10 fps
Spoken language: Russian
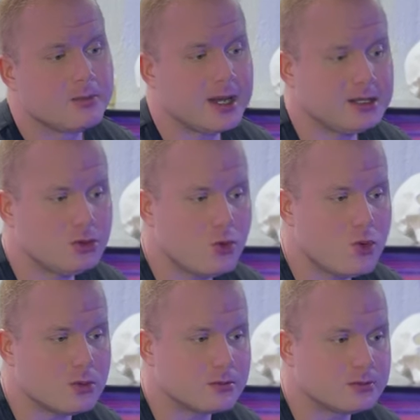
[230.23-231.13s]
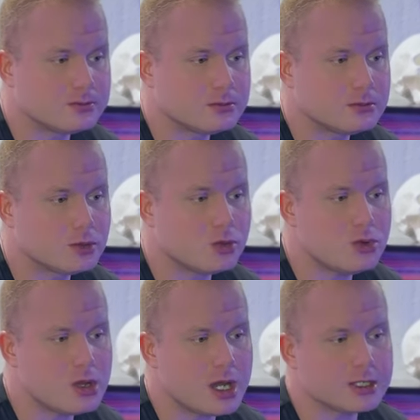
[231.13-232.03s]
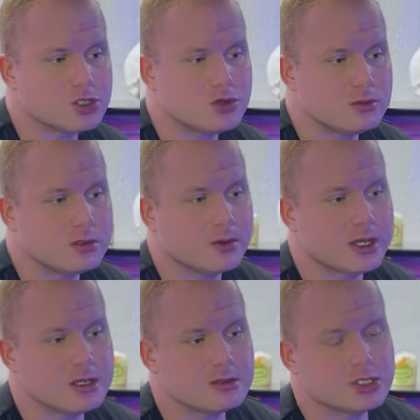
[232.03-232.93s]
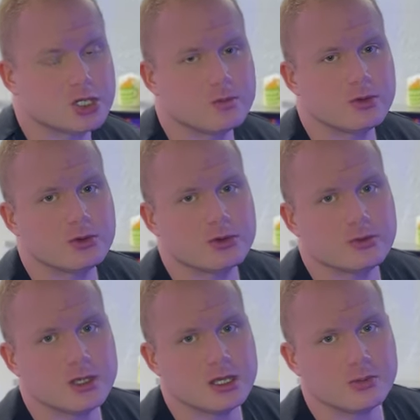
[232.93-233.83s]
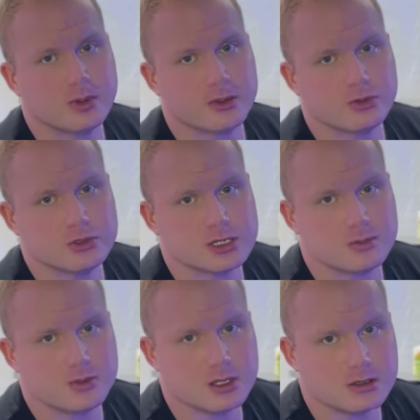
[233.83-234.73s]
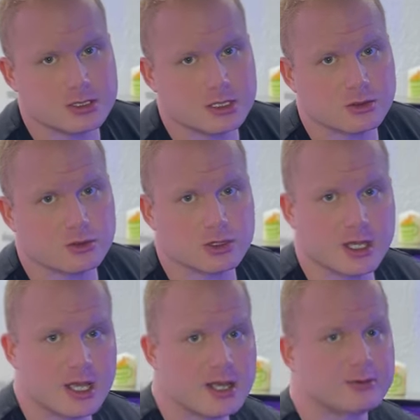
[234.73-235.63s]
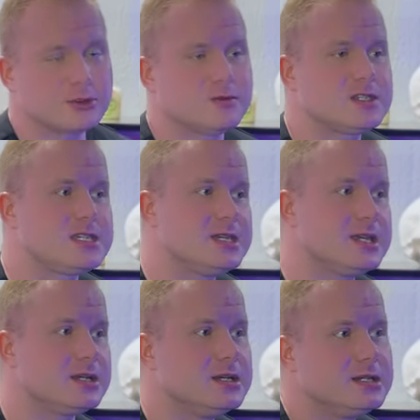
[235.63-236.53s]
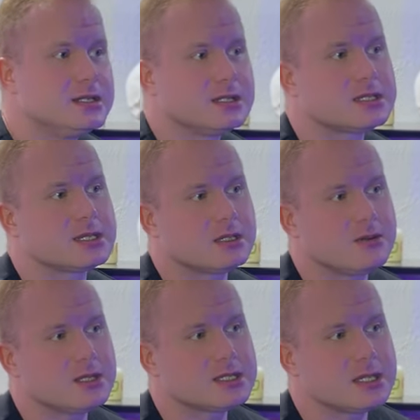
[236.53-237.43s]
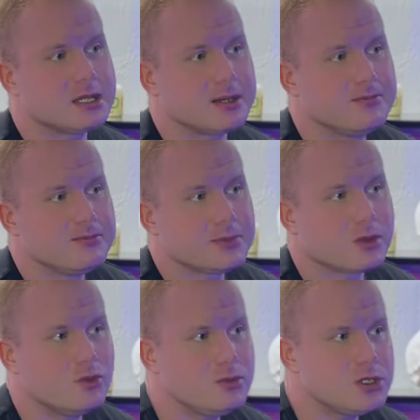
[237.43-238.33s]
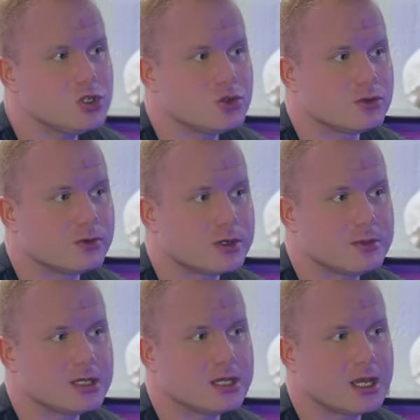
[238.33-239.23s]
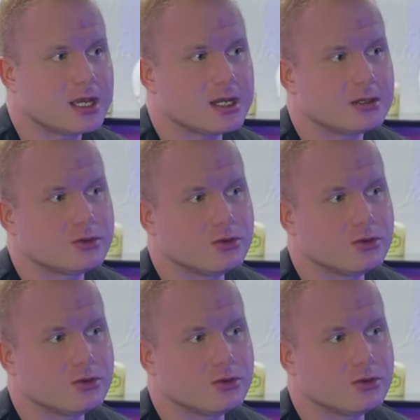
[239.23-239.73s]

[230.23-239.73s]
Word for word: Потом, то, о чем говорил чемпион мира по бодибилдингу, да, вот все, соответственно, умничают в комментариях,